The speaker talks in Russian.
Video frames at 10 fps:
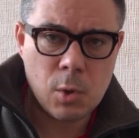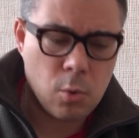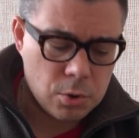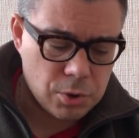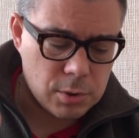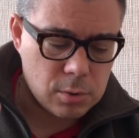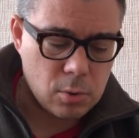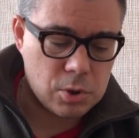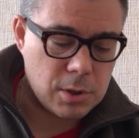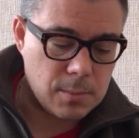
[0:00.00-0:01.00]
очень
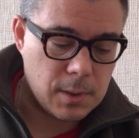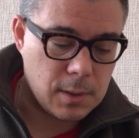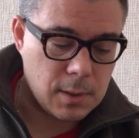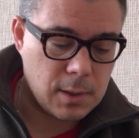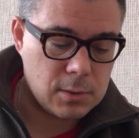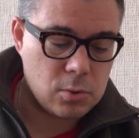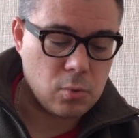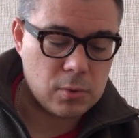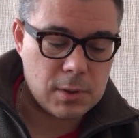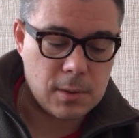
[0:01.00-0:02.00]
сложными
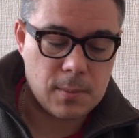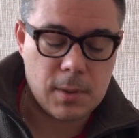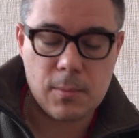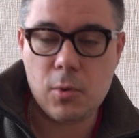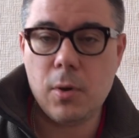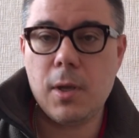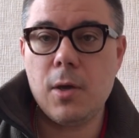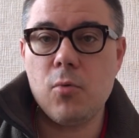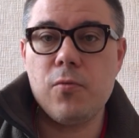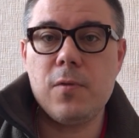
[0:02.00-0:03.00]
конструкциями.
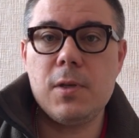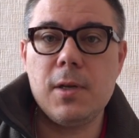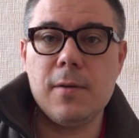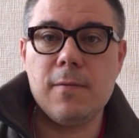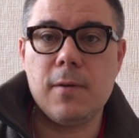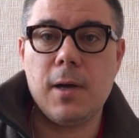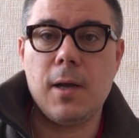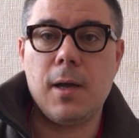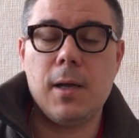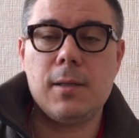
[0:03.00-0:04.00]
Многие увидели
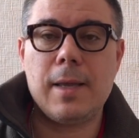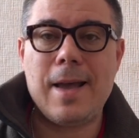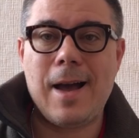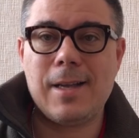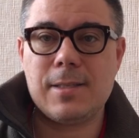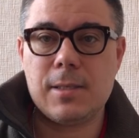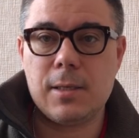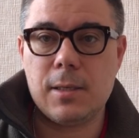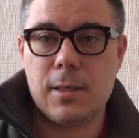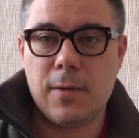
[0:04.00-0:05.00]
в этой
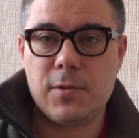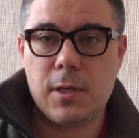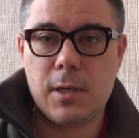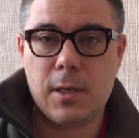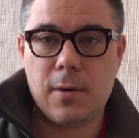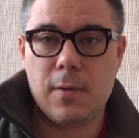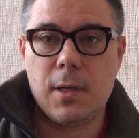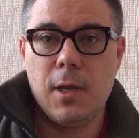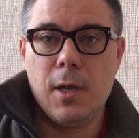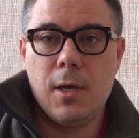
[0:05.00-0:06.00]
акции
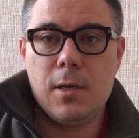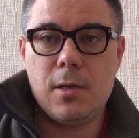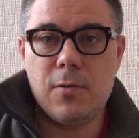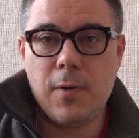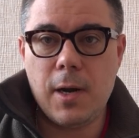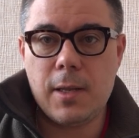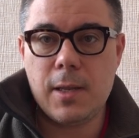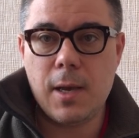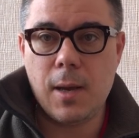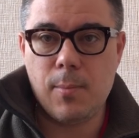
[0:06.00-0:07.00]
Овсянниковой едва ли
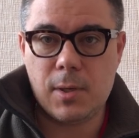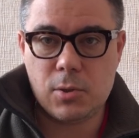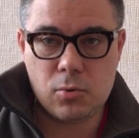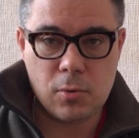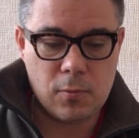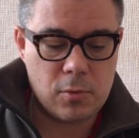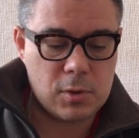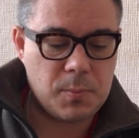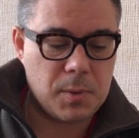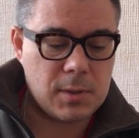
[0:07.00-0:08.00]
не образцовую
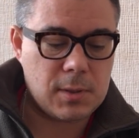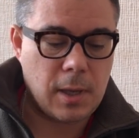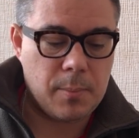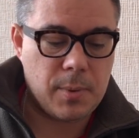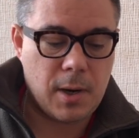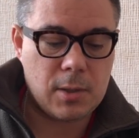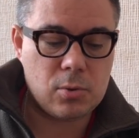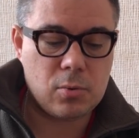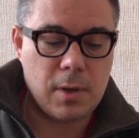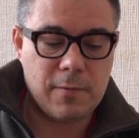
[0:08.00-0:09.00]

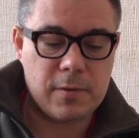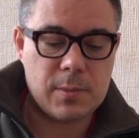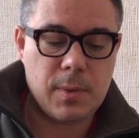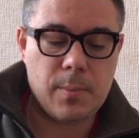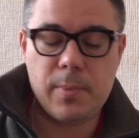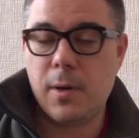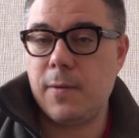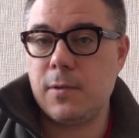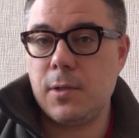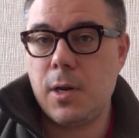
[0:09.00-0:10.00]
спецоперацию ФСБ
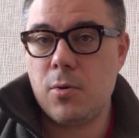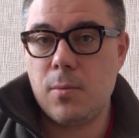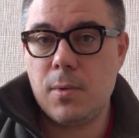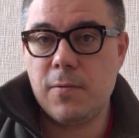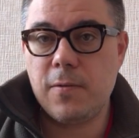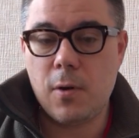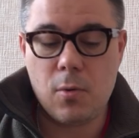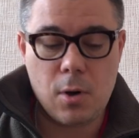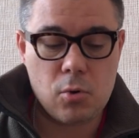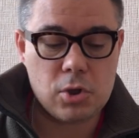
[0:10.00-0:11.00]
по внедрению мифа о
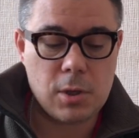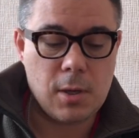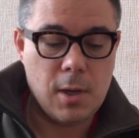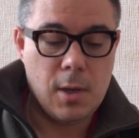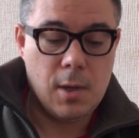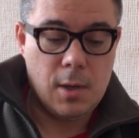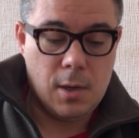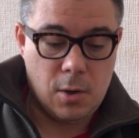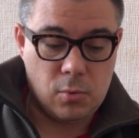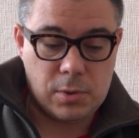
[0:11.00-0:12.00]
хороших
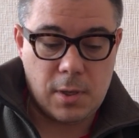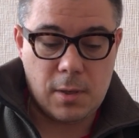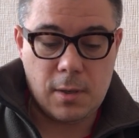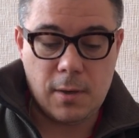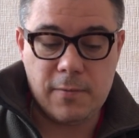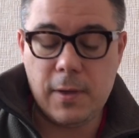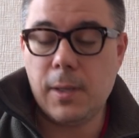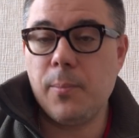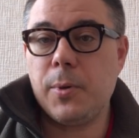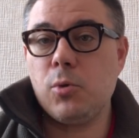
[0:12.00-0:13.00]
русских. В
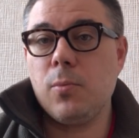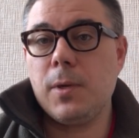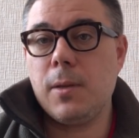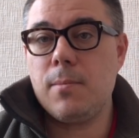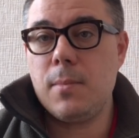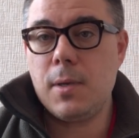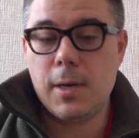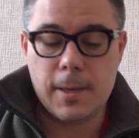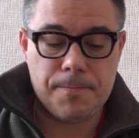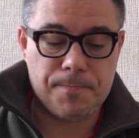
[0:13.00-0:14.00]
этом придуманном
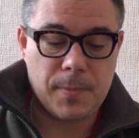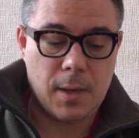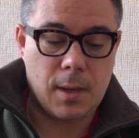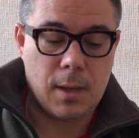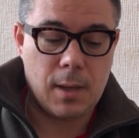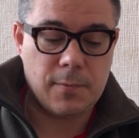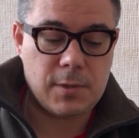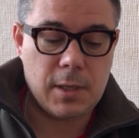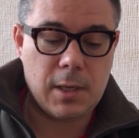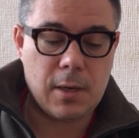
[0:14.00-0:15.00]
мире э,
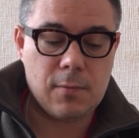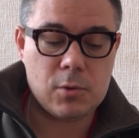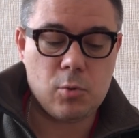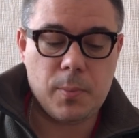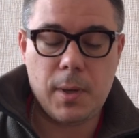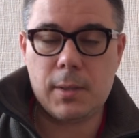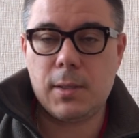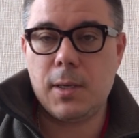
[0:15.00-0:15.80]
Овсянников выступает